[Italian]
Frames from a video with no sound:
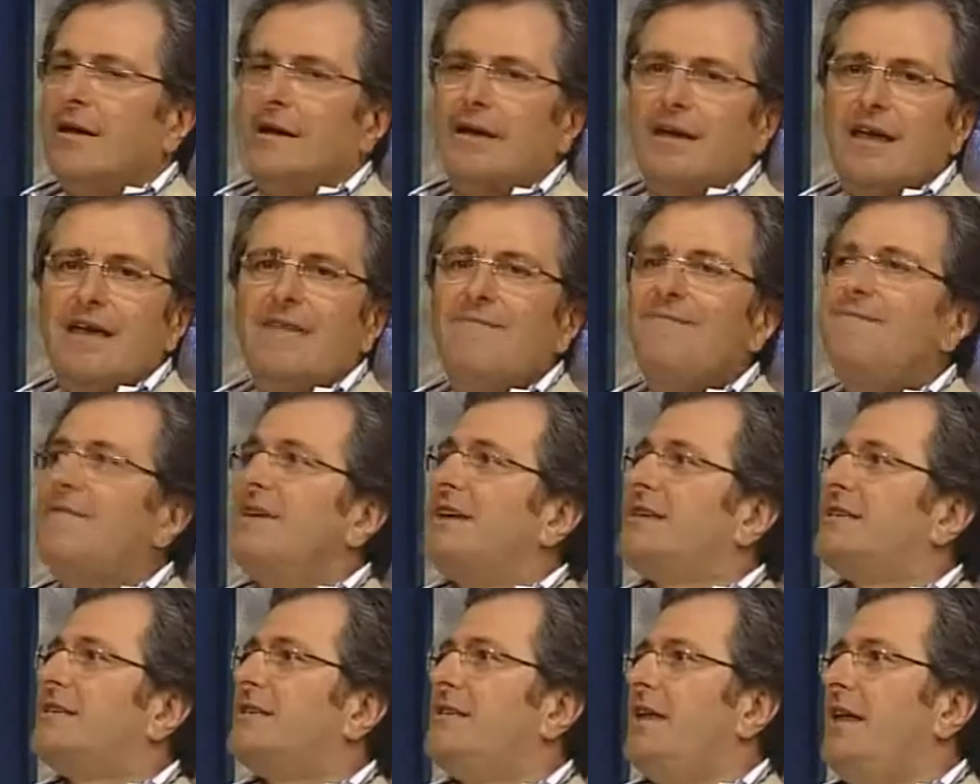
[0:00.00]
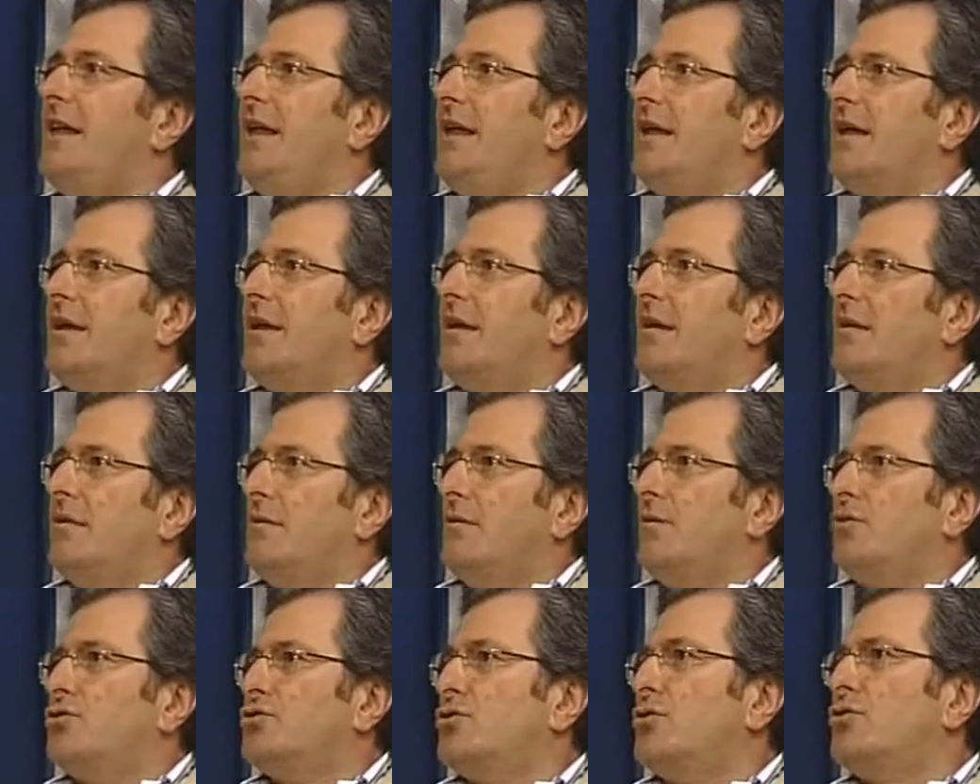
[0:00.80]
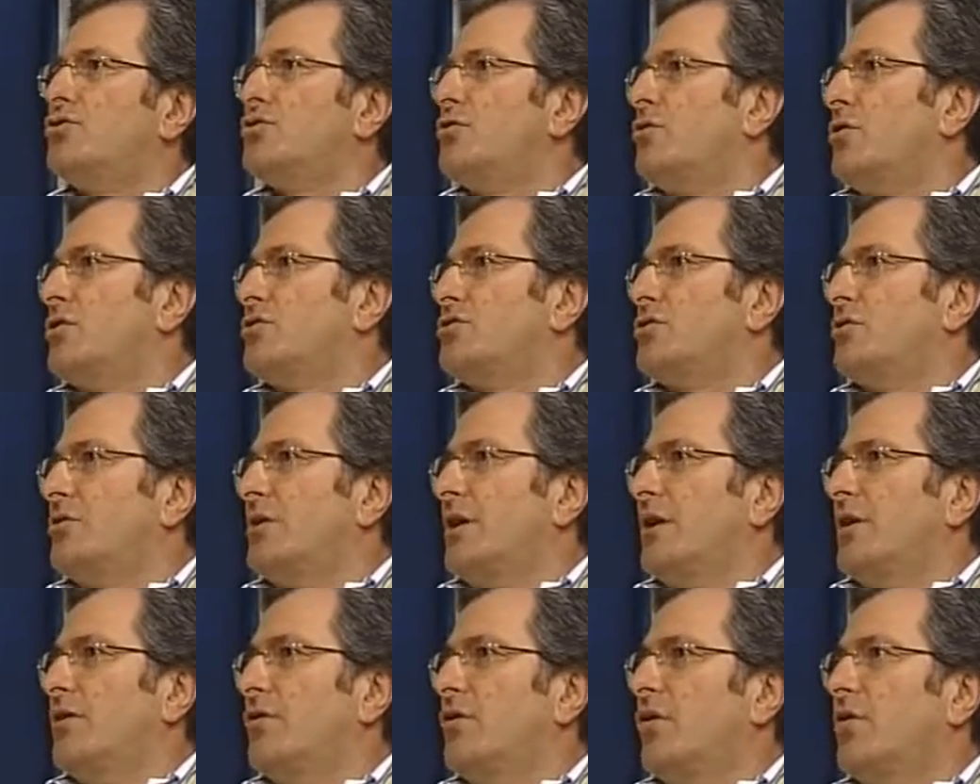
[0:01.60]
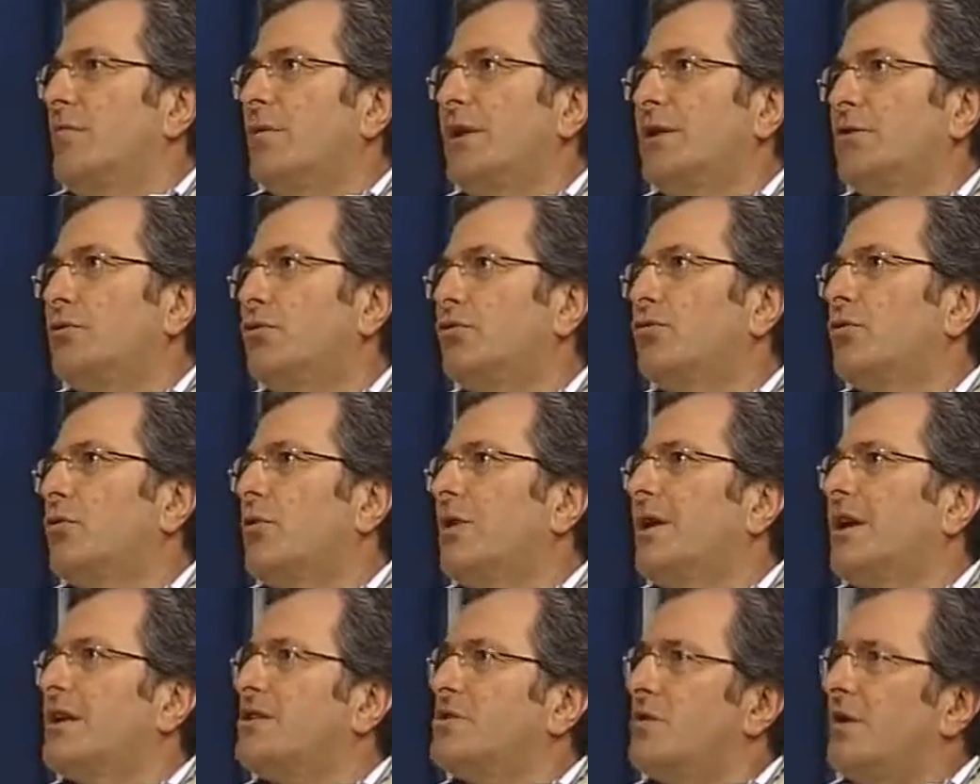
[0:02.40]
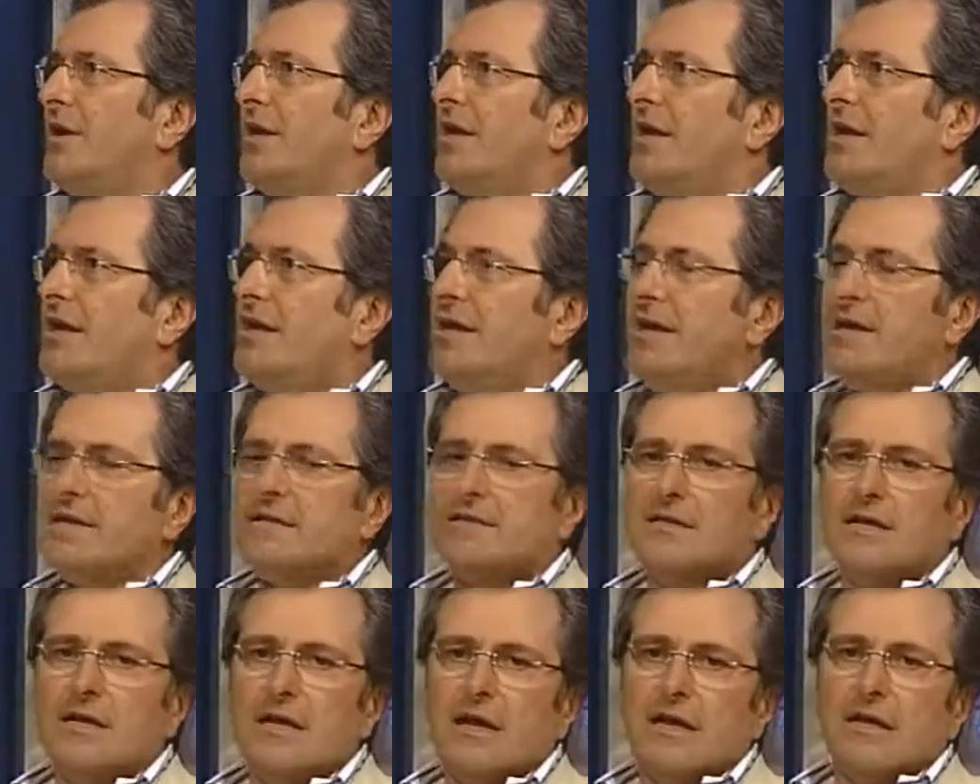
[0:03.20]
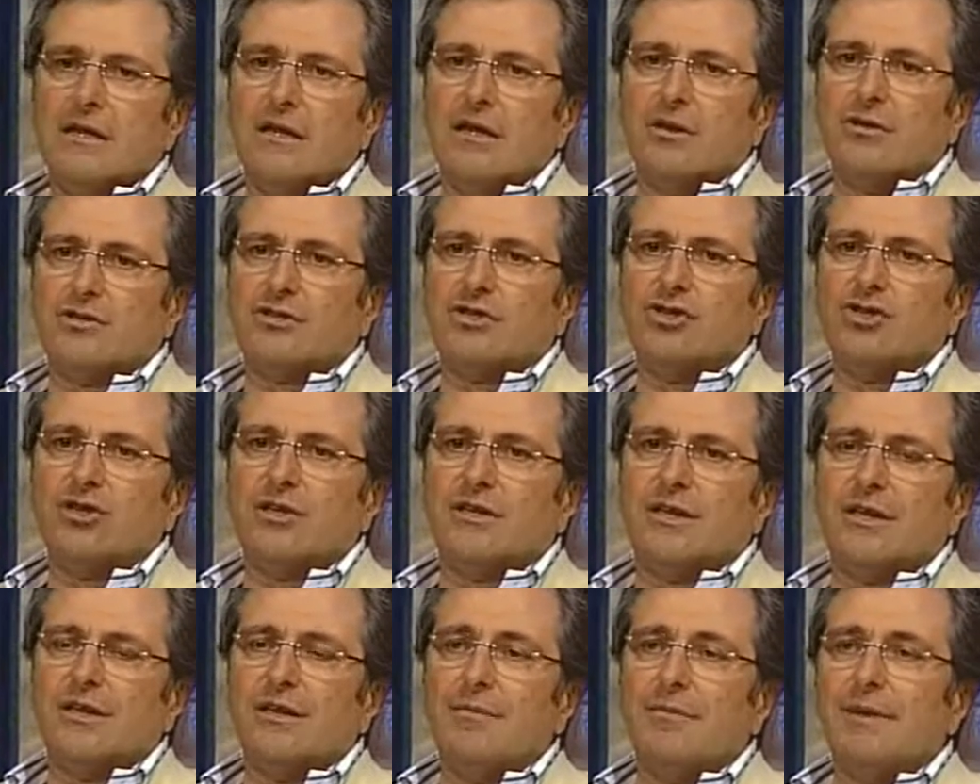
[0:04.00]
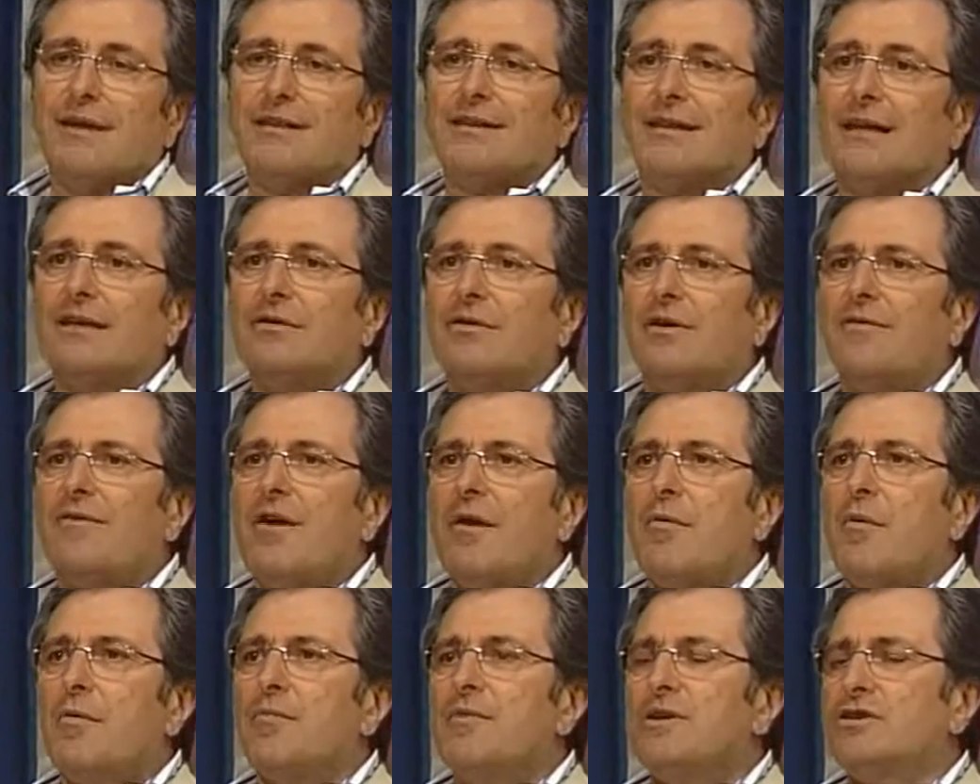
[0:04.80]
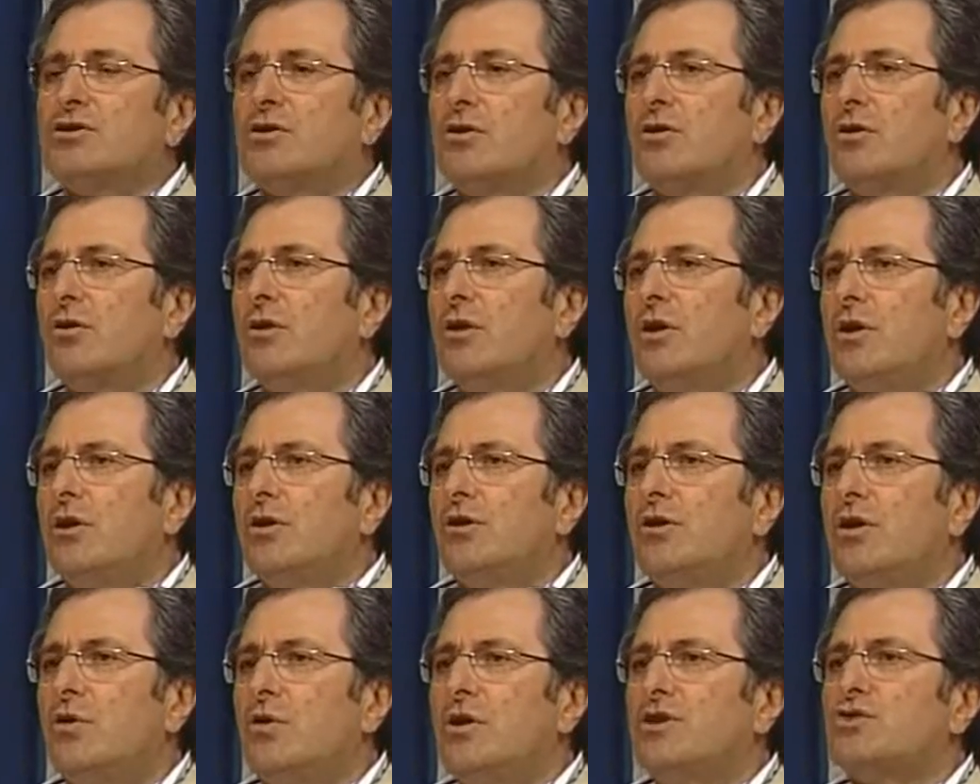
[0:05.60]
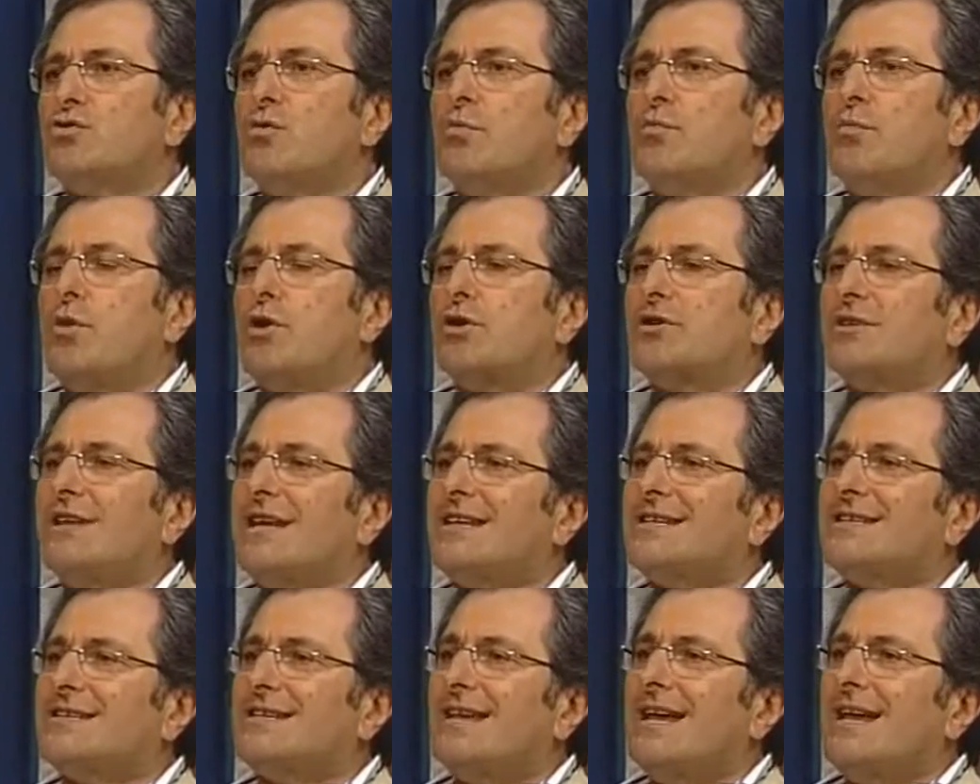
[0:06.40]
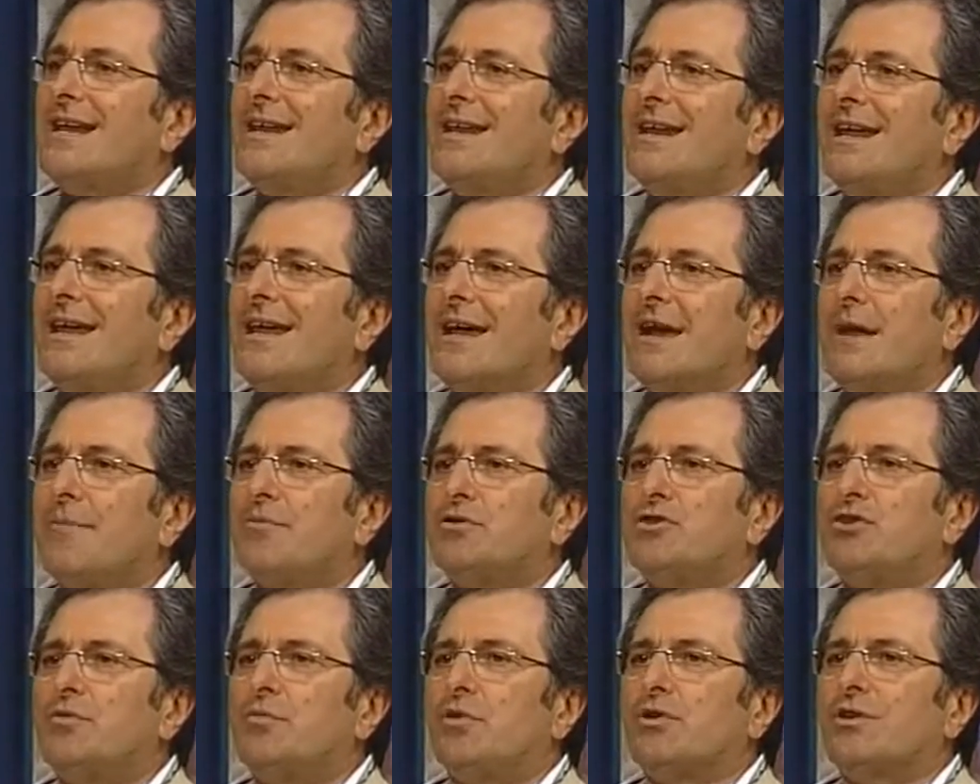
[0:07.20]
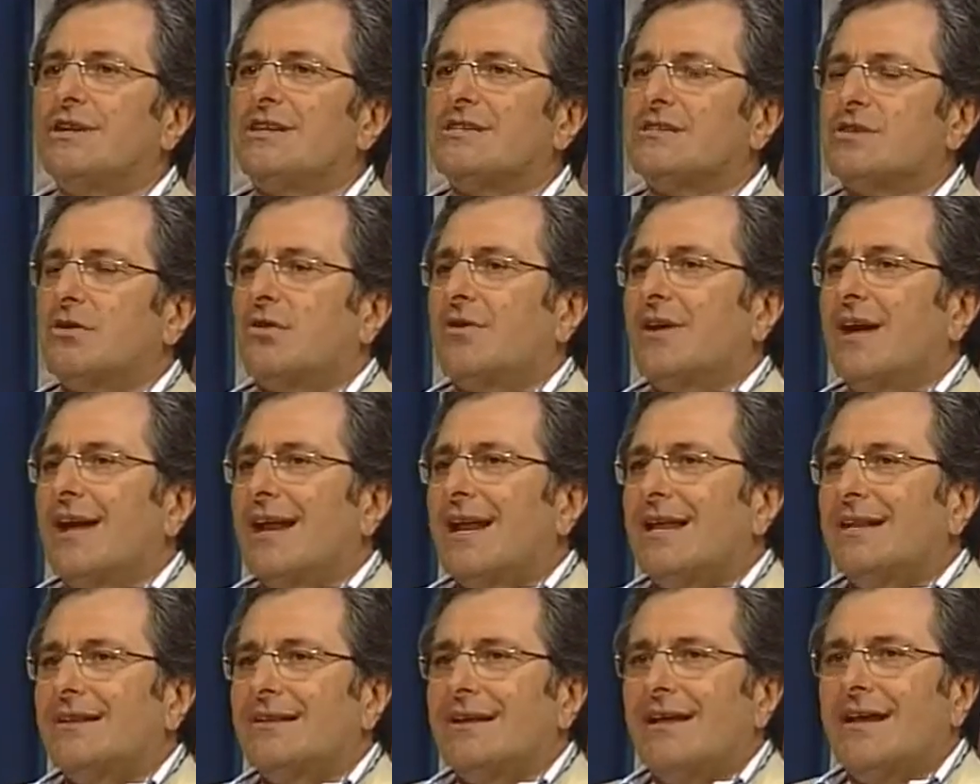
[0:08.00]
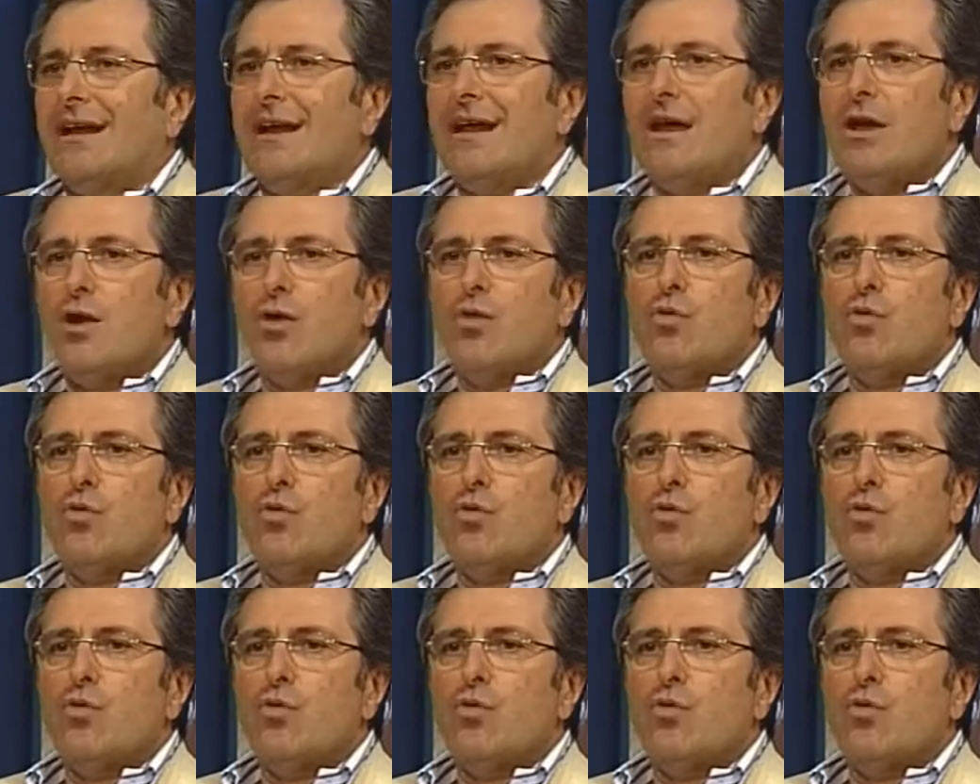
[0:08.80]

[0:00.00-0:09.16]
investire non solo sul nostro territorio ma in tutto quello che sono le richieste dei nostri cittadini pertanto avevamo bisogno di quei supporti esterni che ci potessero garantire